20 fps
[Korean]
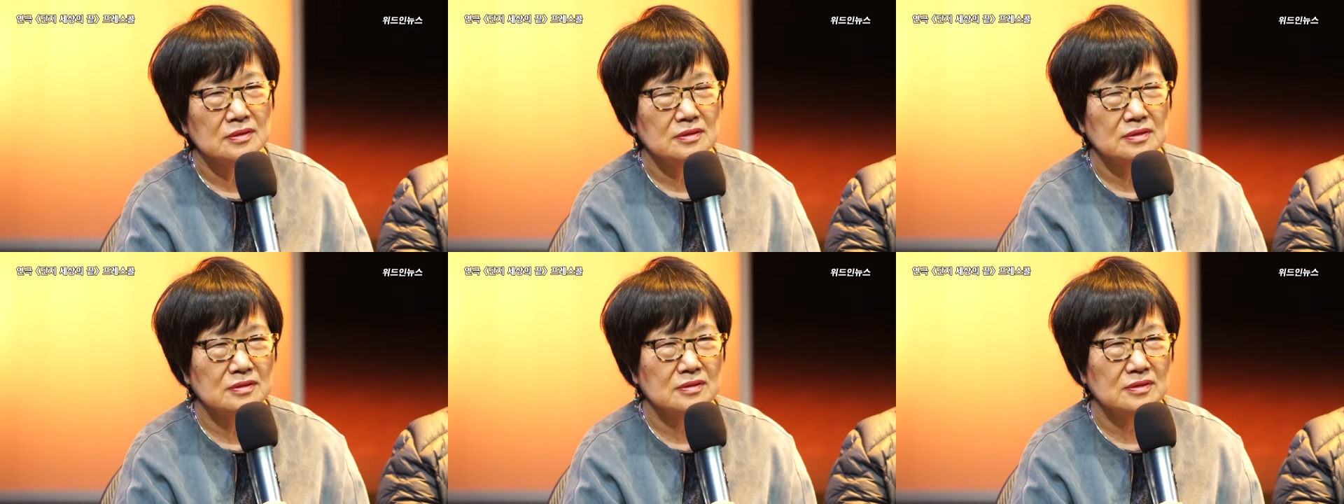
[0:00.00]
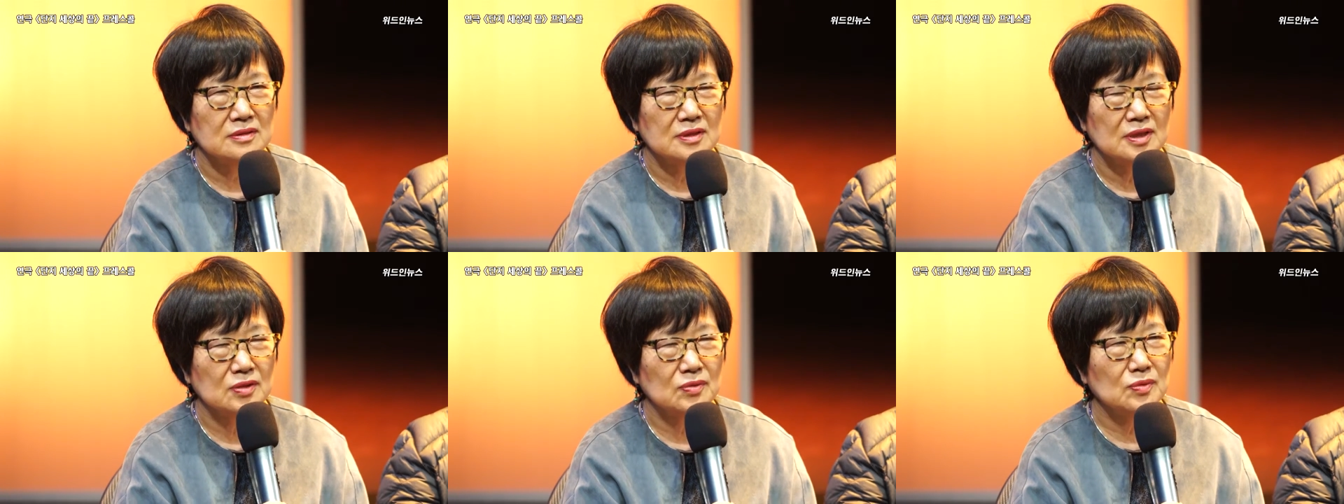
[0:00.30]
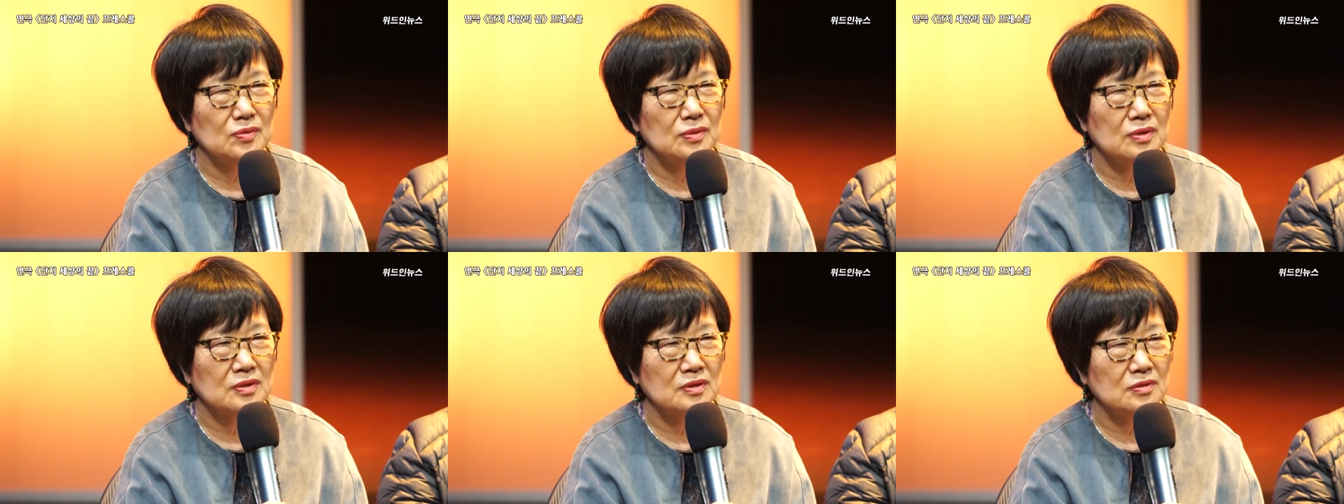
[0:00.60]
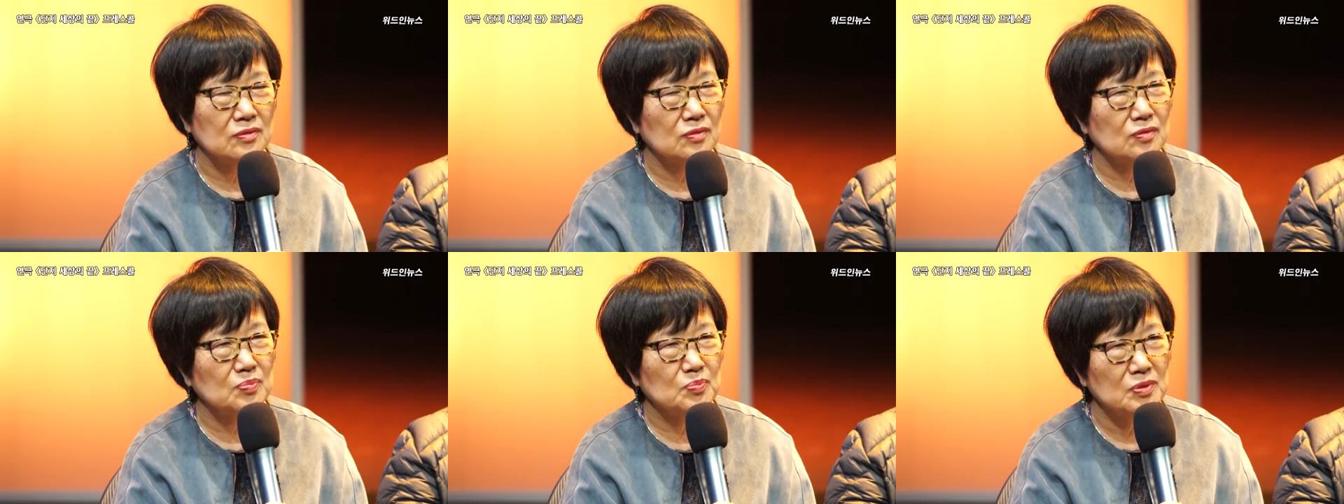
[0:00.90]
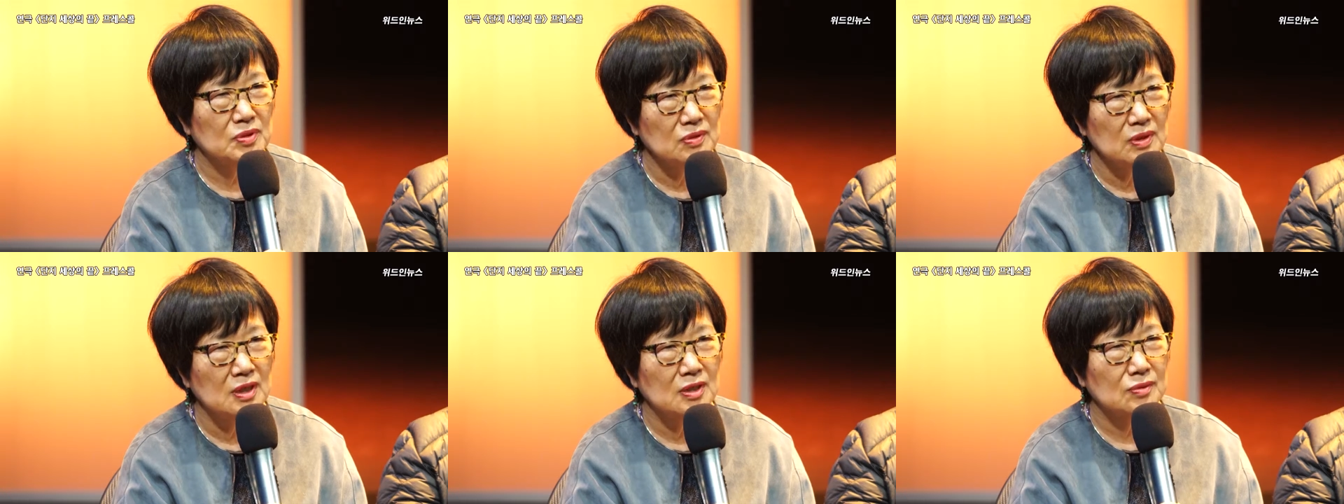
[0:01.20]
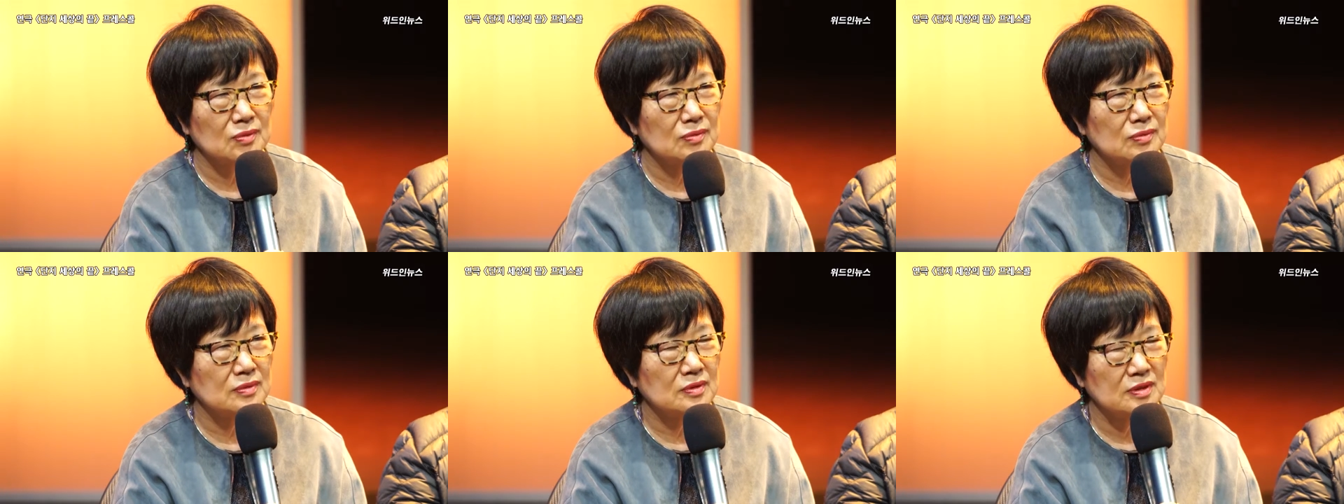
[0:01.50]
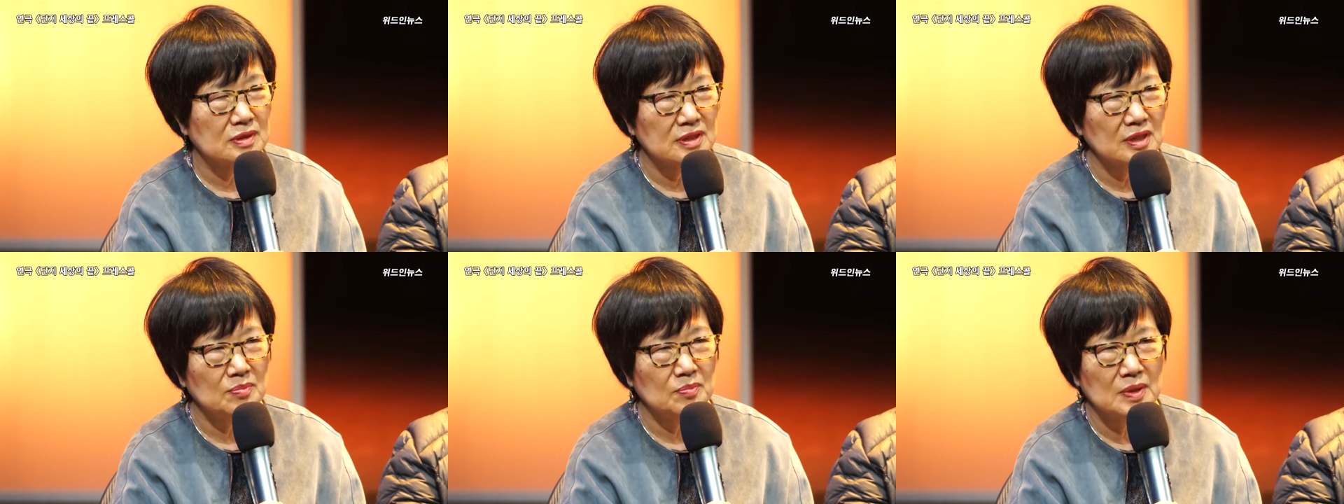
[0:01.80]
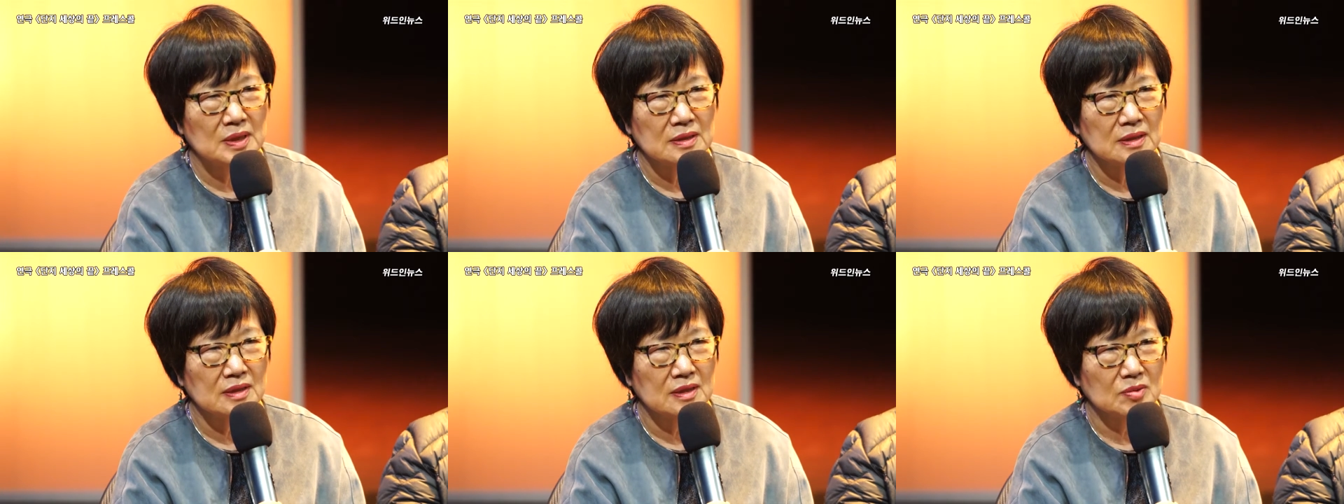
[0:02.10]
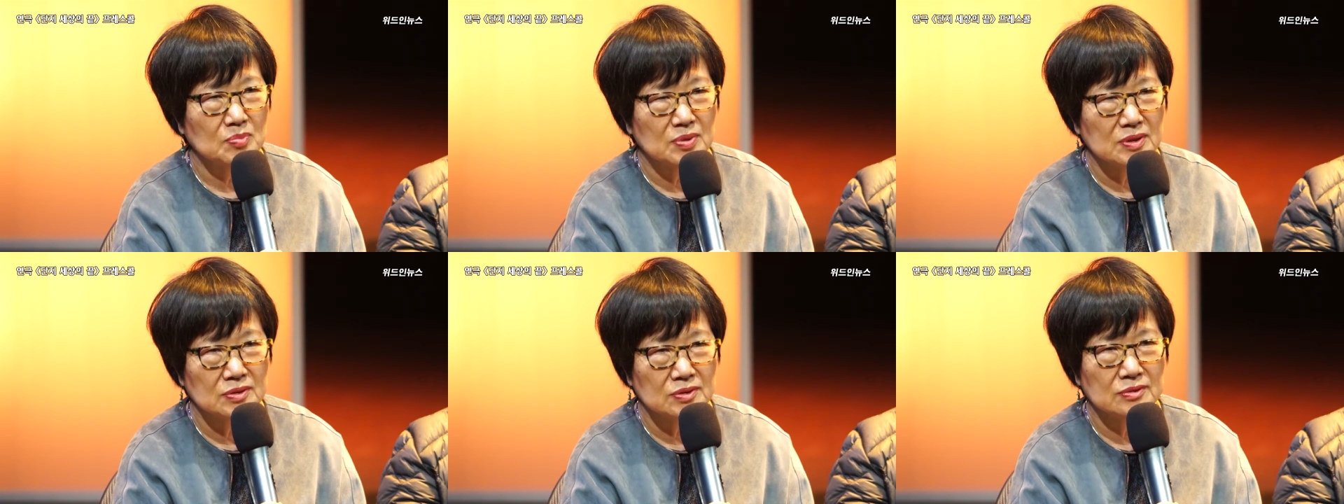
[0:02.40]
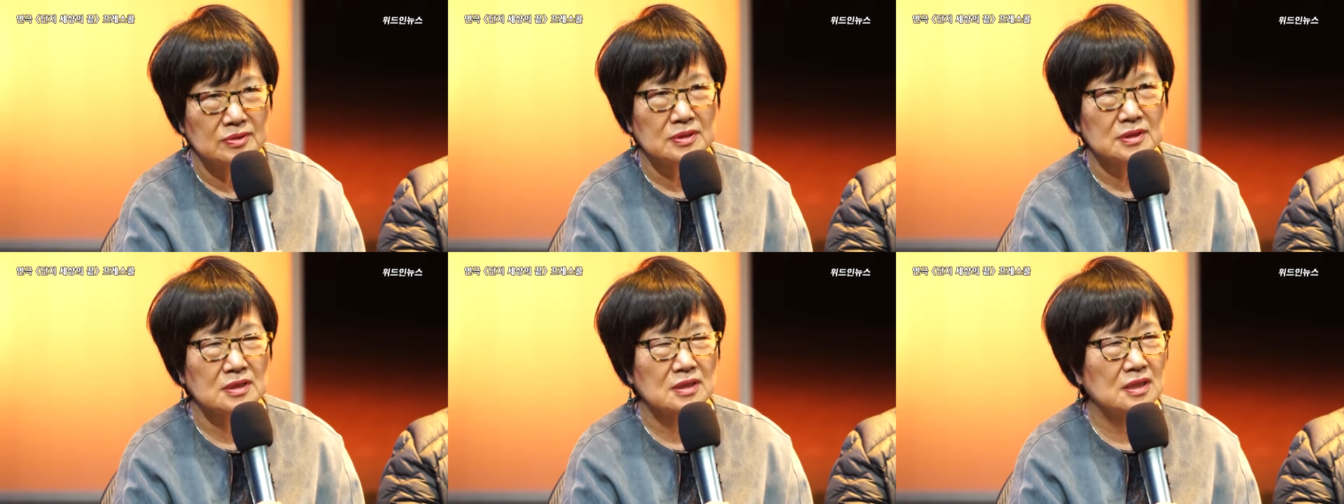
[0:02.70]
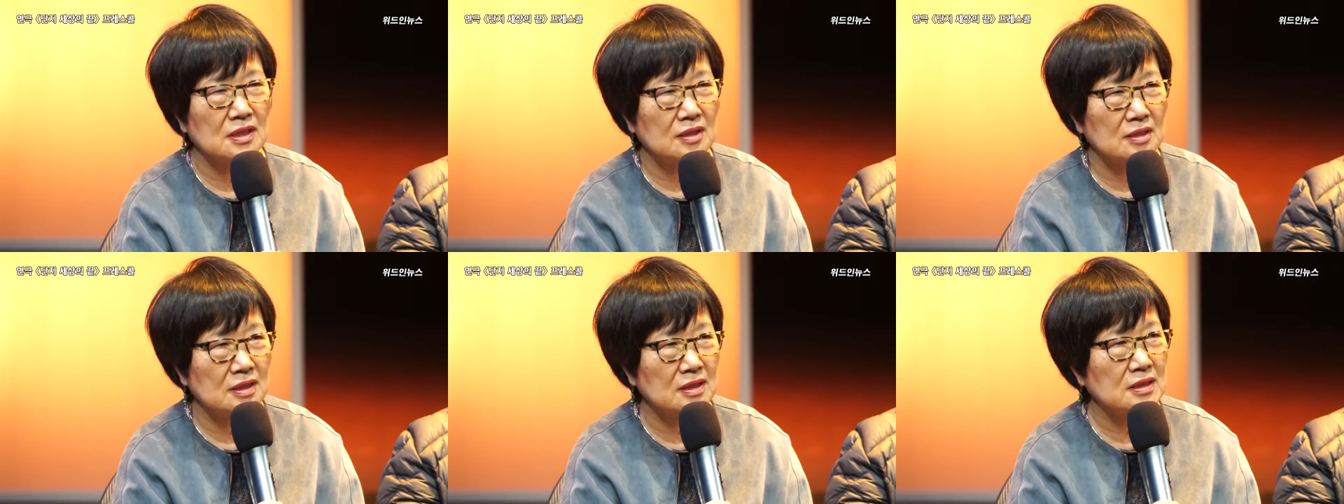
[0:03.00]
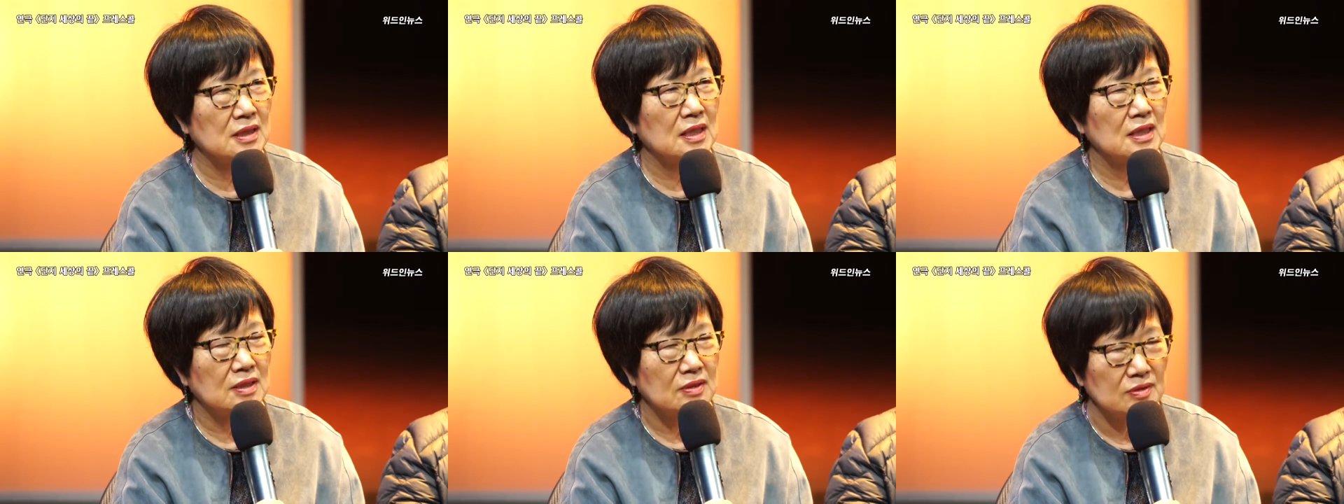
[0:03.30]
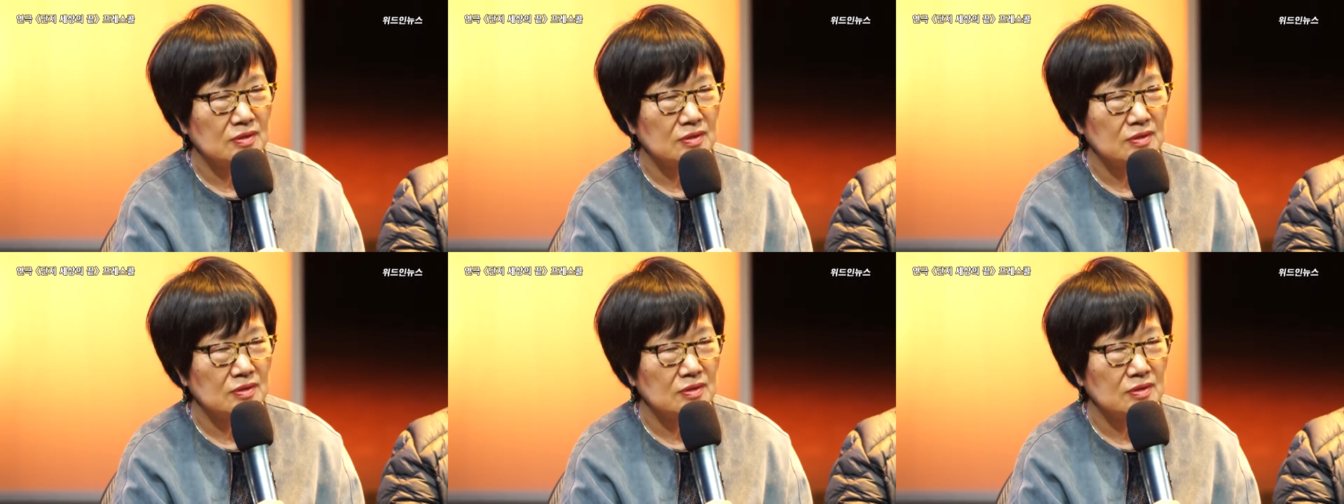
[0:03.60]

그 제공연이 꼭 필요하고 극단마다 레퍼토리가